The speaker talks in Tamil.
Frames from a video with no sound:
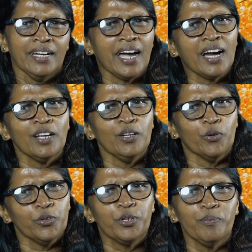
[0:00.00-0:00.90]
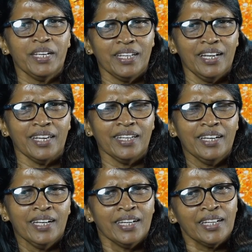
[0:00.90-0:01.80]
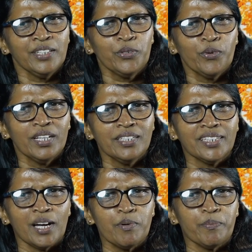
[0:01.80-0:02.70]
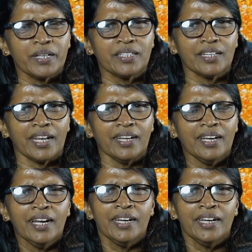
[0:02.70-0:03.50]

நாங்கள் ஒன்றுமே இல்லை நான் இன்று உங்களுக்கு ஞாபகப்படுத்துகிறேன்